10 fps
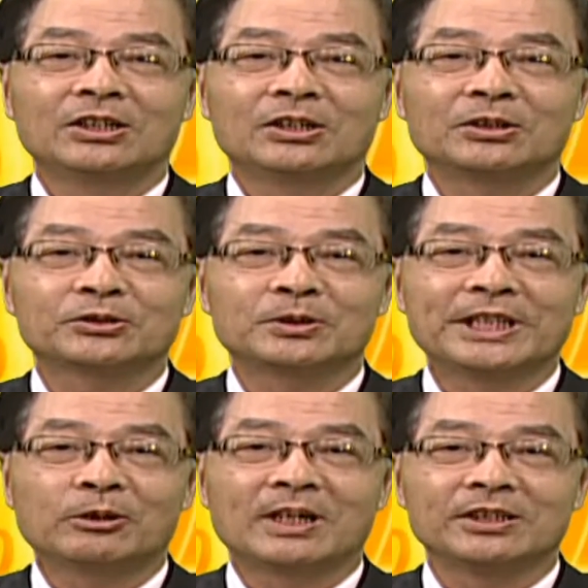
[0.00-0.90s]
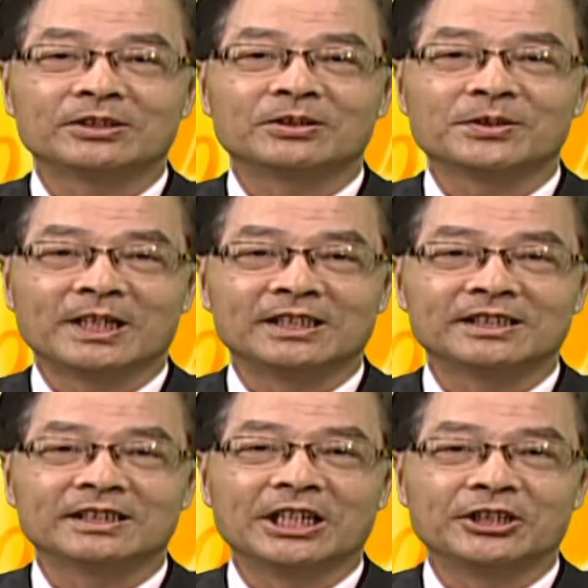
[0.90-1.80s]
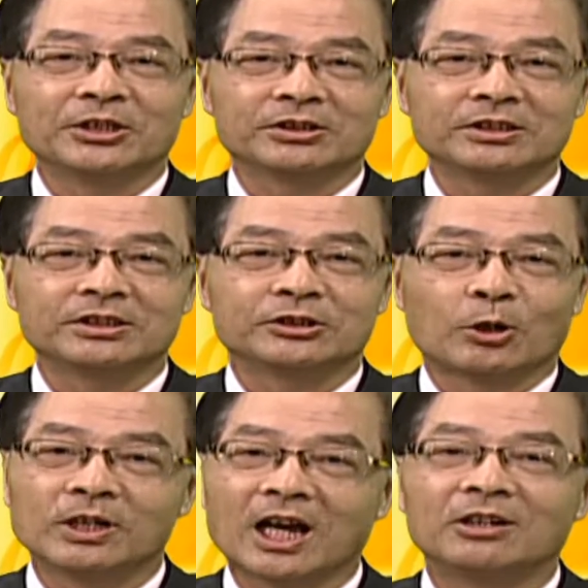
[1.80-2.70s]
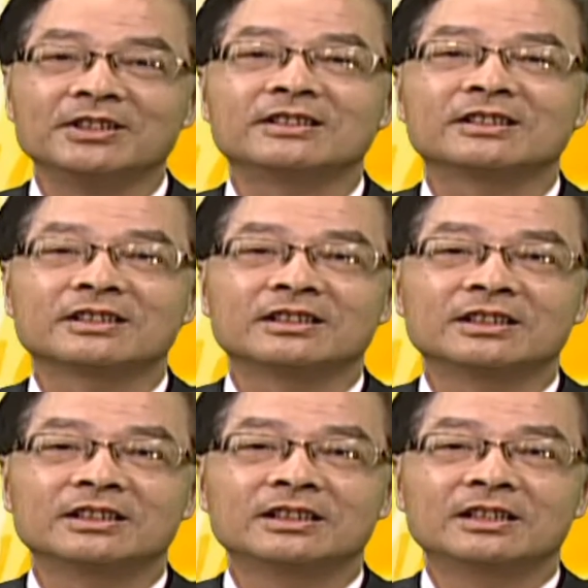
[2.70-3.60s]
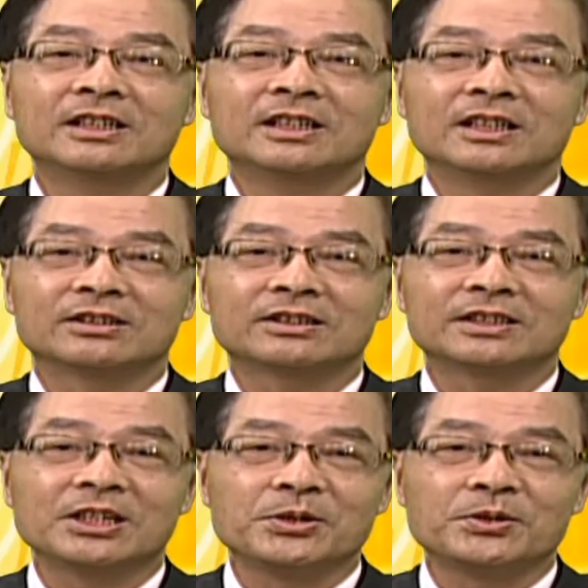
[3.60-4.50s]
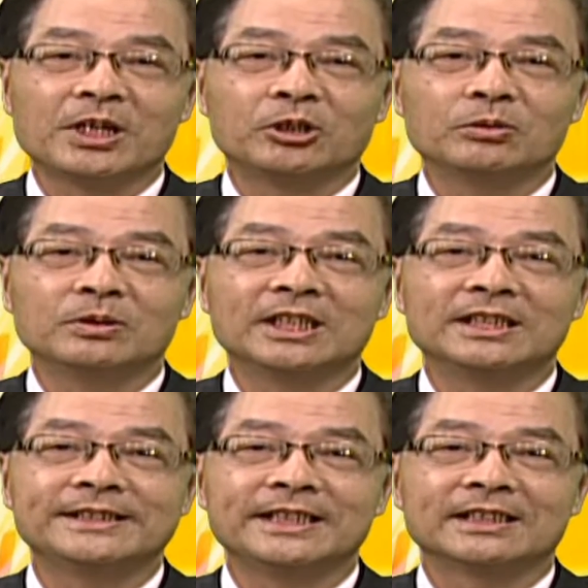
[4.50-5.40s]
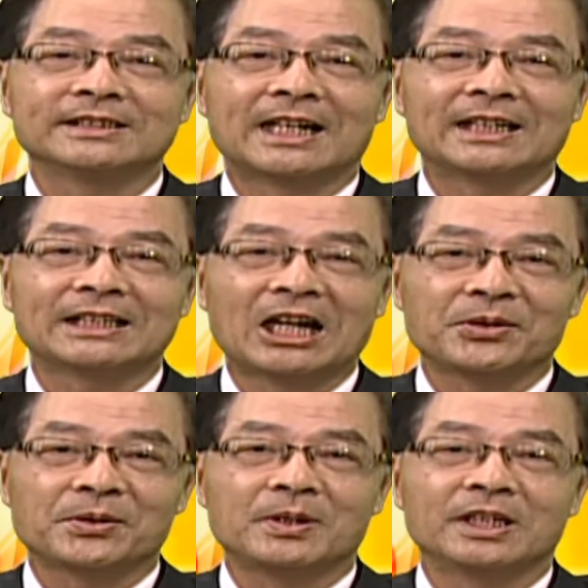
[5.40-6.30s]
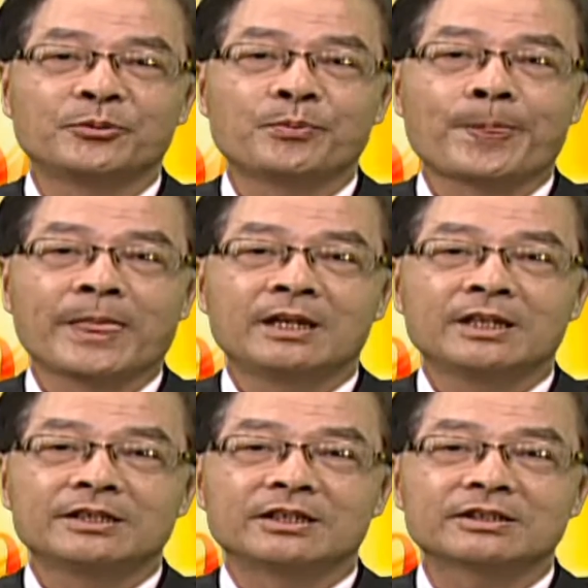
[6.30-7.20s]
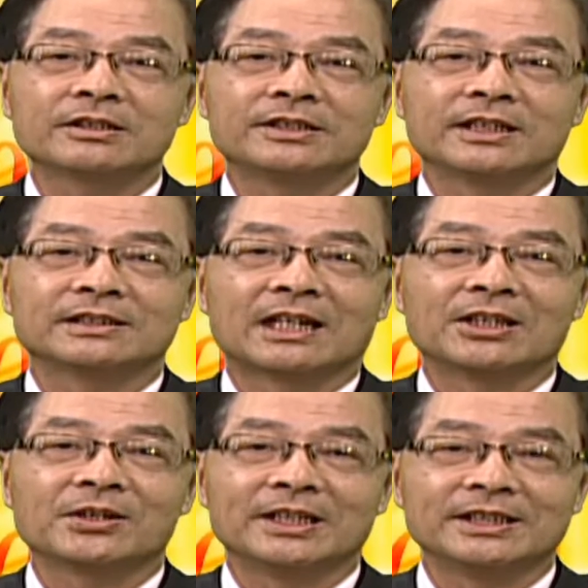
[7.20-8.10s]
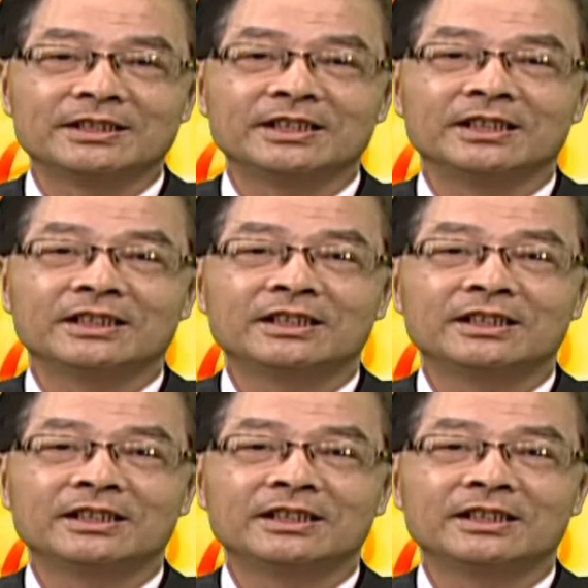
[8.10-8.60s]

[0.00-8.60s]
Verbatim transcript: 或做另外一种选择，也就是重考一次，嗯，而是去选读了警察大学刑事警察学系。